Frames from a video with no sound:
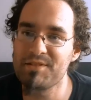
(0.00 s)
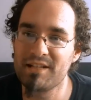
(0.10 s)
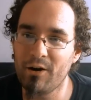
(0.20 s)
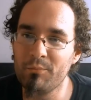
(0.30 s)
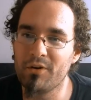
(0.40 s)
habe es nicht
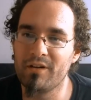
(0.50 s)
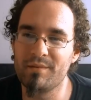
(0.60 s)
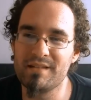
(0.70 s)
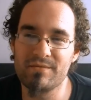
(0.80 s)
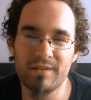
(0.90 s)
glauben können,
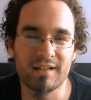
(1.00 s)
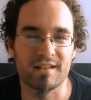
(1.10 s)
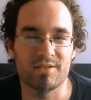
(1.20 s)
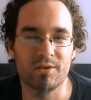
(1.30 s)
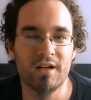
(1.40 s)
aber es ist
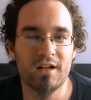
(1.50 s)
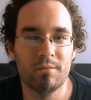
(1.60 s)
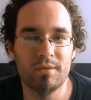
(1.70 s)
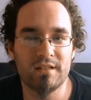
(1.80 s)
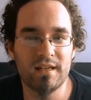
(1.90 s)
wirklich so.
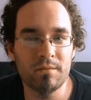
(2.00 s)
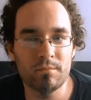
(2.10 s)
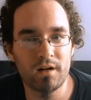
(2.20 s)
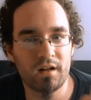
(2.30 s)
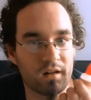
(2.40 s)
Mit jedem
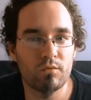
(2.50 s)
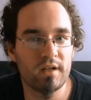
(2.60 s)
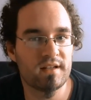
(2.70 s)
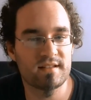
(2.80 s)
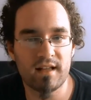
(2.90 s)
Mal, wo
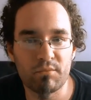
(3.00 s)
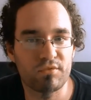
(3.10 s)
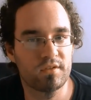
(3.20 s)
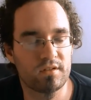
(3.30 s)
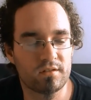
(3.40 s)
ihr das
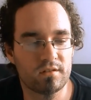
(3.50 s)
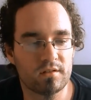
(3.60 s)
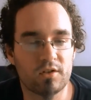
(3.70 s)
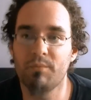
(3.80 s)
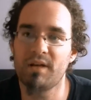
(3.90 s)
dampft,
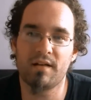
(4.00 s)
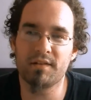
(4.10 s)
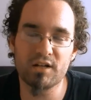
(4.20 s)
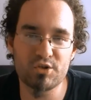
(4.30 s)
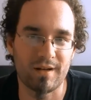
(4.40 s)
kommt ein
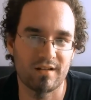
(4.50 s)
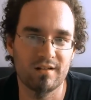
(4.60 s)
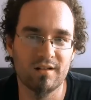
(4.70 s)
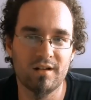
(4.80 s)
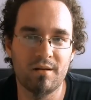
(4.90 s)
anderer Geschmack.
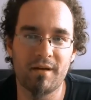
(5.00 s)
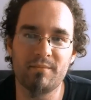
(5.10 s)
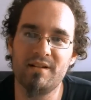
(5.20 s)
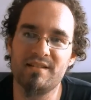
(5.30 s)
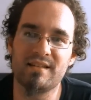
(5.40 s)

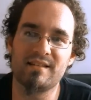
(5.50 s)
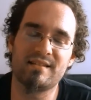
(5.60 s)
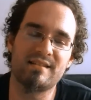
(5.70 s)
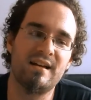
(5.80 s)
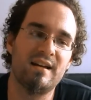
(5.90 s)
Manchmal ist
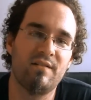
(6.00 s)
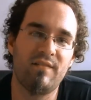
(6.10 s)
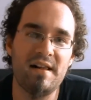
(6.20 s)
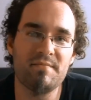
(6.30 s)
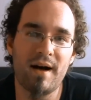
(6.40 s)
das
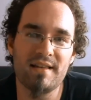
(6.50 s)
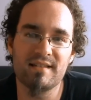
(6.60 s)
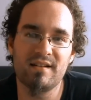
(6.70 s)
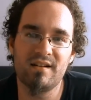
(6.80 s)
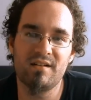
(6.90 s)

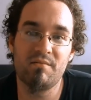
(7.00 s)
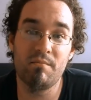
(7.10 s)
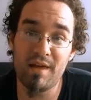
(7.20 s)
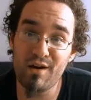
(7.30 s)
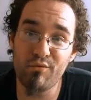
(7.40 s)
Waldmeister
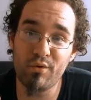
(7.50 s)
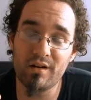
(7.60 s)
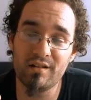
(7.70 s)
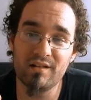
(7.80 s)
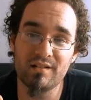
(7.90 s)
mehr
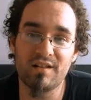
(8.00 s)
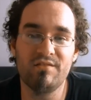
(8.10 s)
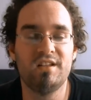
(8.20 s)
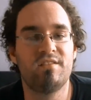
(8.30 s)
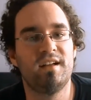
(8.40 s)
vorne,
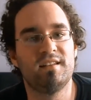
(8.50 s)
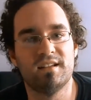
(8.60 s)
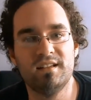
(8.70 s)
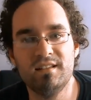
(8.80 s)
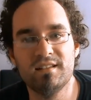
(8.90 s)
dann wieder weiter
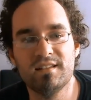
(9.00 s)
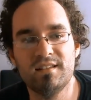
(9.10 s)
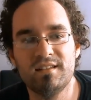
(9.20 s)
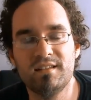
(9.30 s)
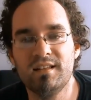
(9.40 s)

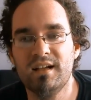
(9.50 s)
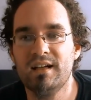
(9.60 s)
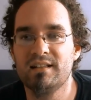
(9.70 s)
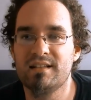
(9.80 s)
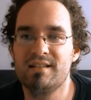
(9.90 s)
hinten,
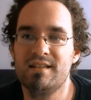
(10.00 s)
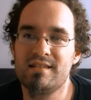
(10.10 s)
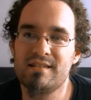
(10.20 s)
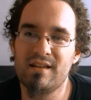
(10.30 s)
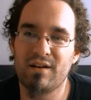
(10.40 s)
dann
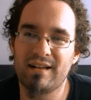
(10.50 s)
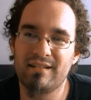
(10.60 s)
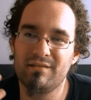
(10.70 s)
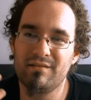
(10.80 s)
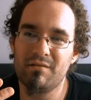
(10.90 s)
ist der
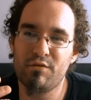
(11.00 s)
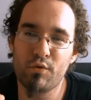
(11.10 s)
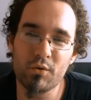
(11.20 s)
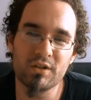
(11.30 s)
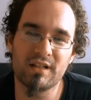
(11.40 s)

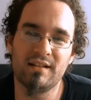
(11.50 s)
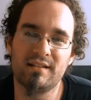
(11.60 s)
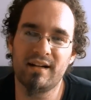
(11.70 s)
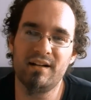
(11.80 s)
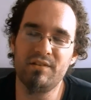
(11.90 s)

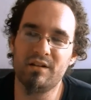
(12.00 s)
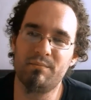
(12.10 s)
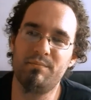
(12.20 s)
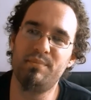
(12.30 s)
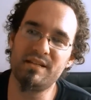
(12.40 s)
Fruchtanteil wieder
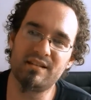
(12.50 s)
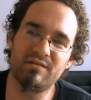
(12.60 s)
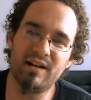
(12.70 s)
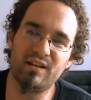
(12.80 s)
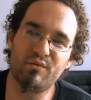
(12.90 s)
ein
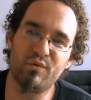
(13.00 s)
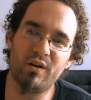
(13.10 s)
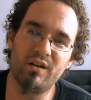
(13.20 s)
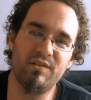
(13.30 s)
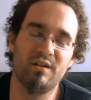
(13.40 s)
bisschen weiter
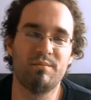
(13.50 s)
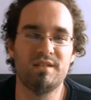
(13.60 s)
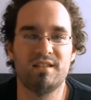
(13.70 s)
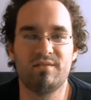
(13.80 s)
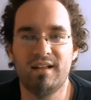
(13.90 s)
vorne, wieder ein
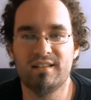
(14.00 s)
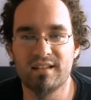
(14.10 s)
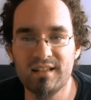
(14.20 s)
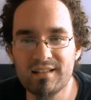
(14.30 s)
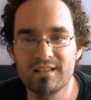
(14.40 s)
bisschen weiter
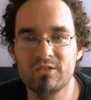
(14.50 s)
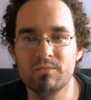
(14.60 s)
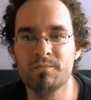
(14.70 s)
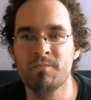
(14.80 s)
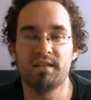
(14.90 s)

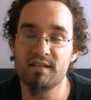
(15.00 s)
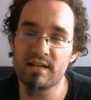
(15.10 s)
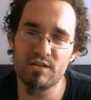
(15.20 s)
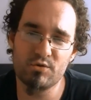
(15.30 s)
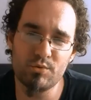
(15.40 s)
hinten. Es ist
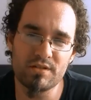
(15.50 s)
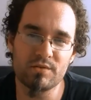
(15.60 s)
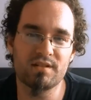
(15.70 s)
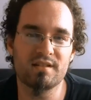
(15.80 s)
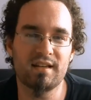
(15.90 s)
kein süßes und
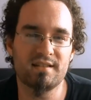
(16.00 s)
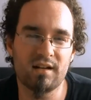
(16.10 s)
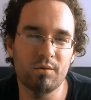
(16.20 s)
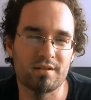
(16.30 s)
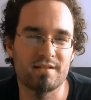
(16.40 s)
es ist kein
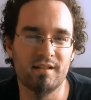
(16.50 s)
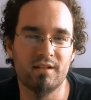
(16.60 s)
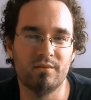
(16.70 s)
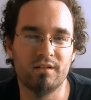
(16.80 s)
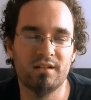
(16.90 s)
saures
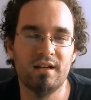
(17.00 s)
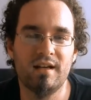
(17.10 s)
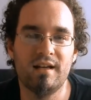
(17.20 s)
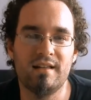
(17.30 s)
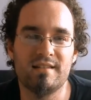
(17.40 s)
Liquid.
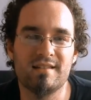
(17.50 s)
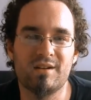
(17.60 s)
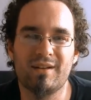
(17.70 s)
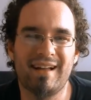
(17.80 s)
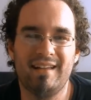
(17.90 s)
Es ist
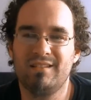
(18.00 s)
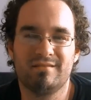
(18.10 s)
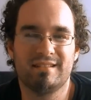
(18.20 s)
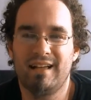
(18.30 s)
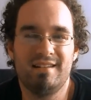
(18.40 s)
auch kein,
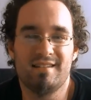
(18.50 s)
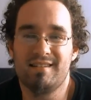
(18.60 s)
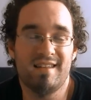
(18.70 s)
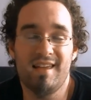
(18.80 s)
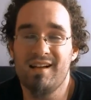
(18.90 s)
kein
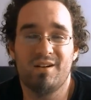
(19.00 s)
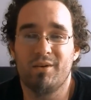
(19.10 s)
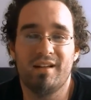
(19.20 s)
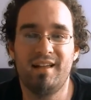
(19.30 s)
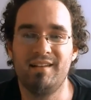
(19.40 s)
Dessert
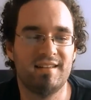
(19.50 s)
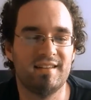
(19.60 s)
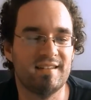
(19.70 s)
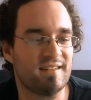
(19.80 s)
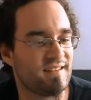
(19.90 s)
oder
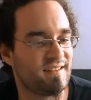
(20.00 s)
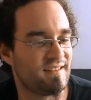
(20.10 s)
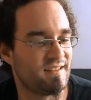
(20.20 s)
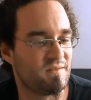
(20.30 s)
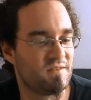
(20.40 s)
ähnliches. Es
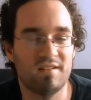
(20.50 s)
ist